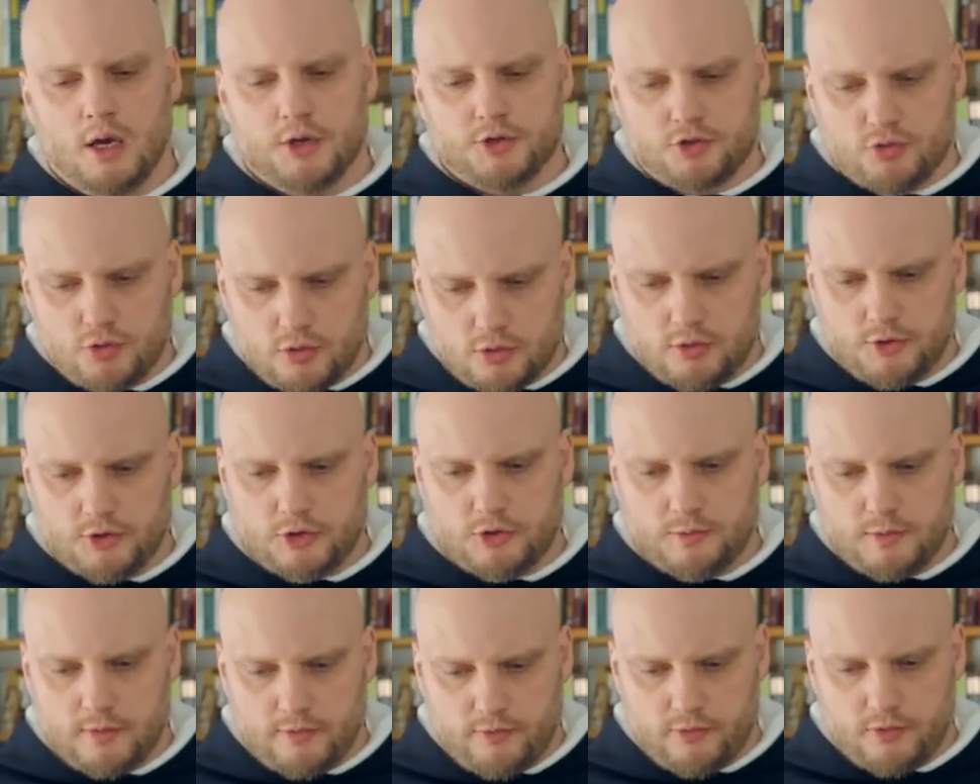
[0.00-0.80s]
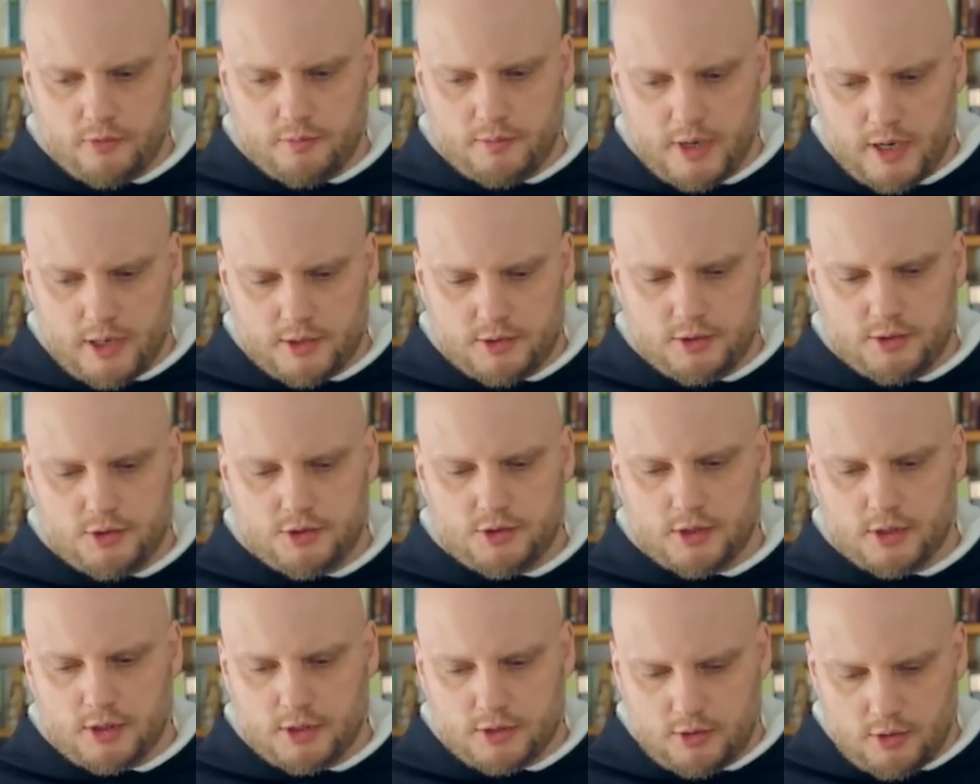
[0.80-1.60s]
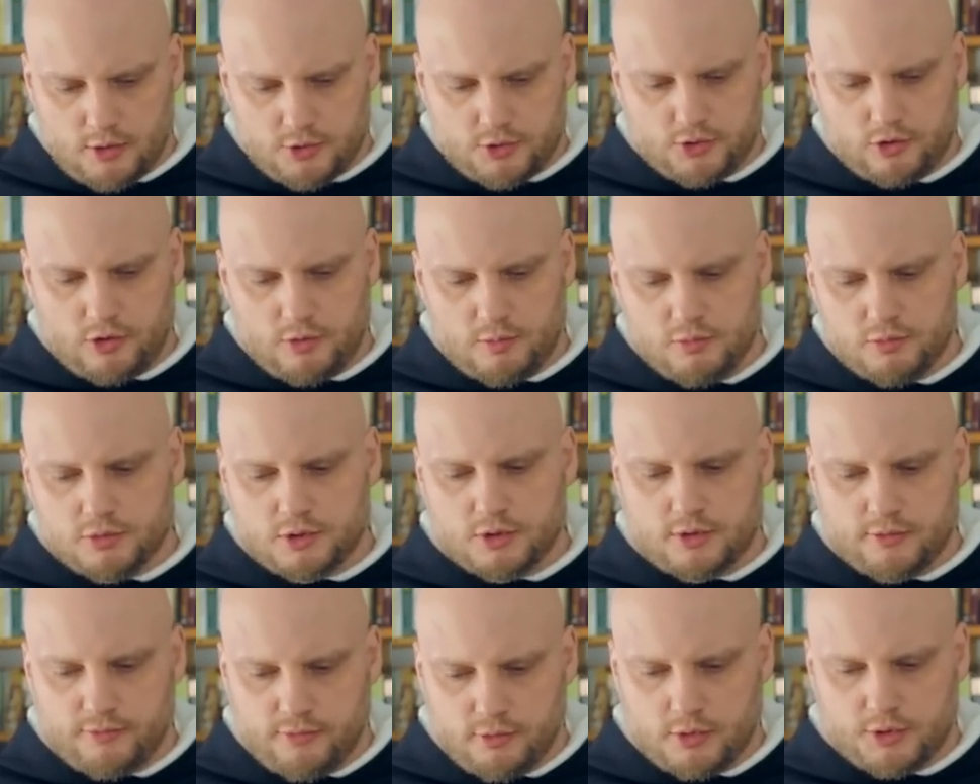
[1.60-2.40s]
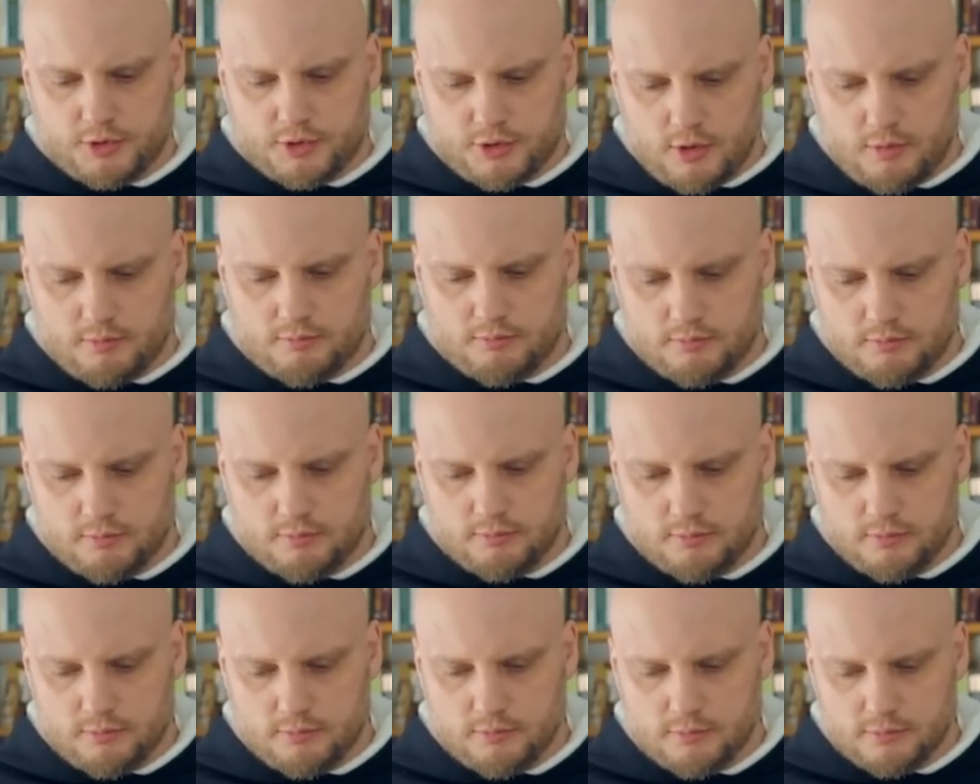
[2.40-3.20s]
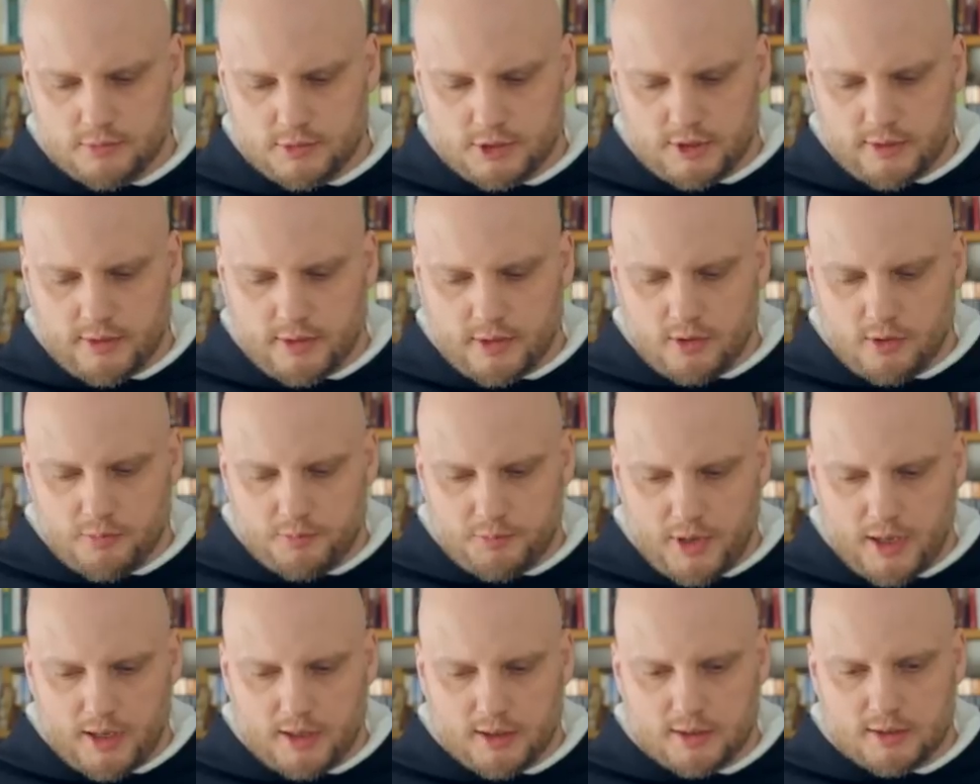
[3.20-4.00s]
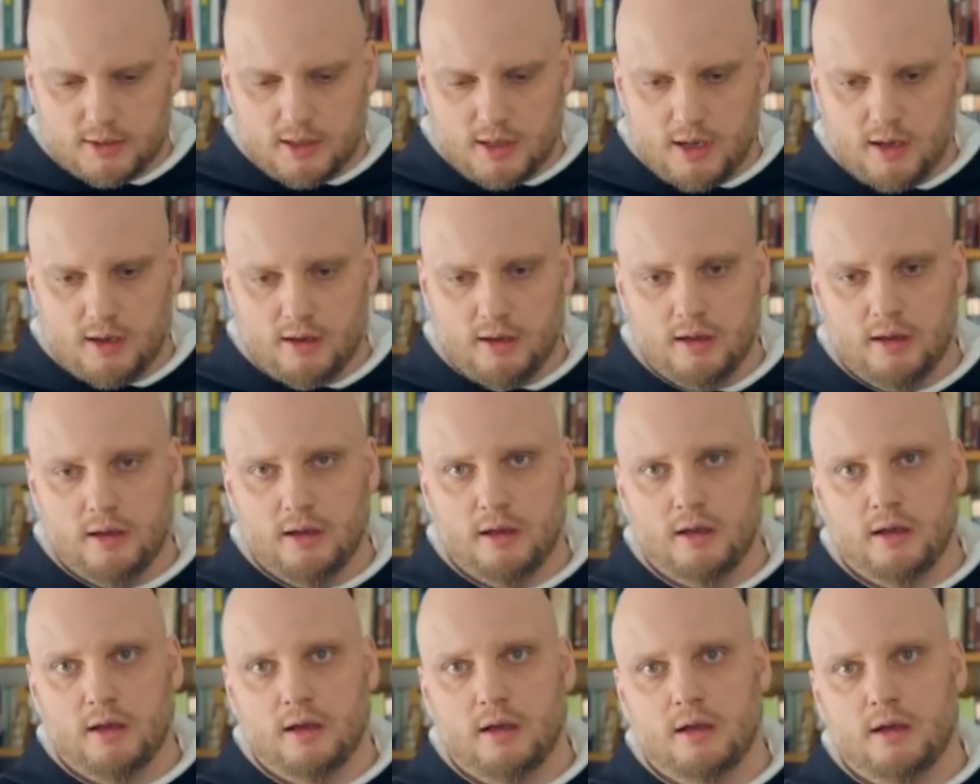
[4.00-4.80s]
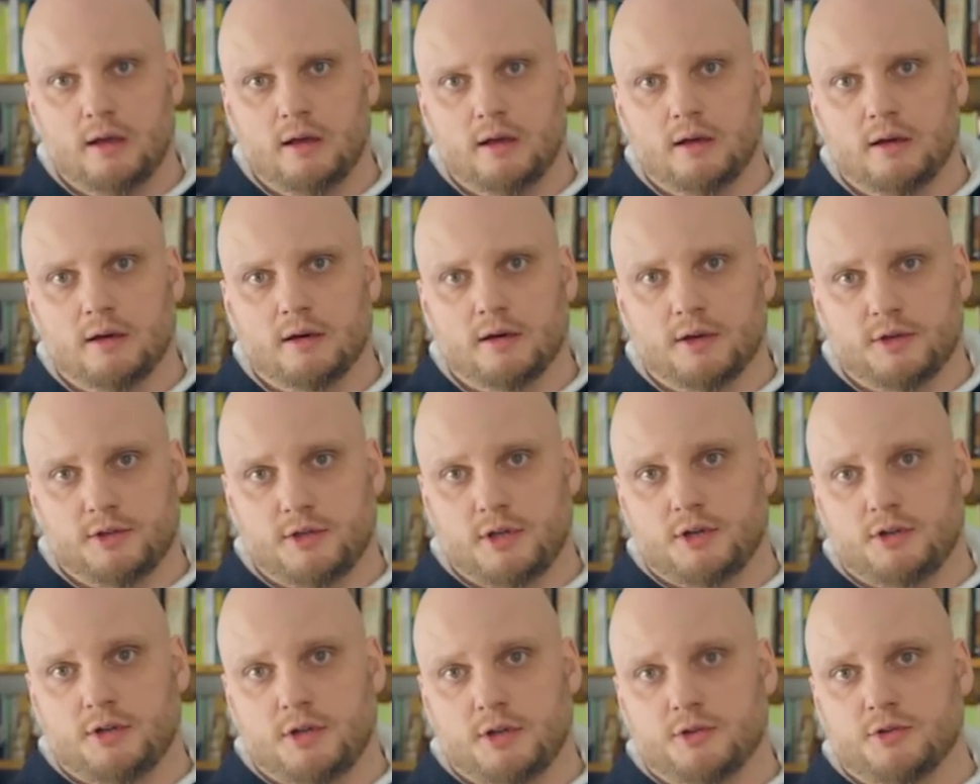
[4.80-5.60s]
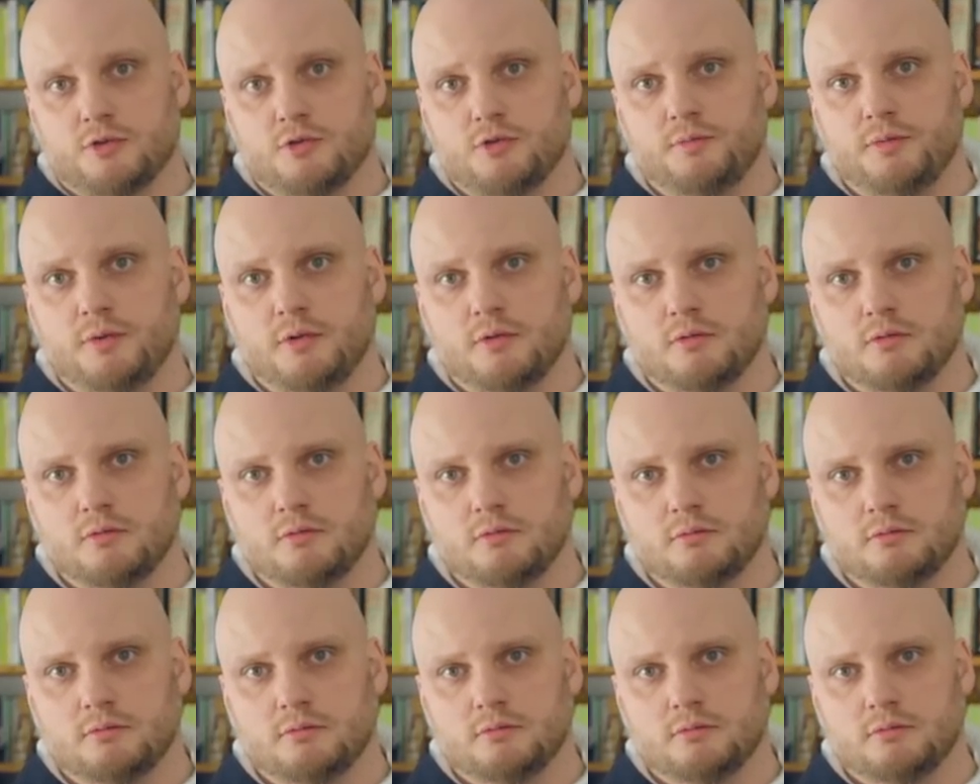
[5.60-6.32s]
Aż trudno sobie wyobrazić, że ktoś, kto był stwórcą całego piękna, gdzieś się zgubił.